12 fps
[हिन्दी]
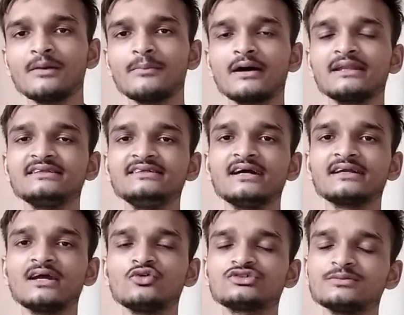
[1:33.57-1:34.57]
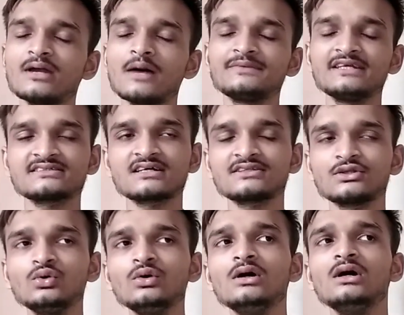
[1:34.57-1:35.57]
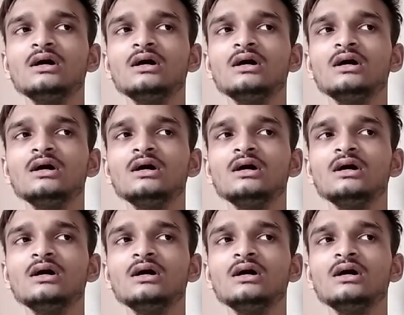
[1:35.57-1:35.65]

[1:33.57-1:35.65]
हमारा दिया गया उसमें आप देख सकते हो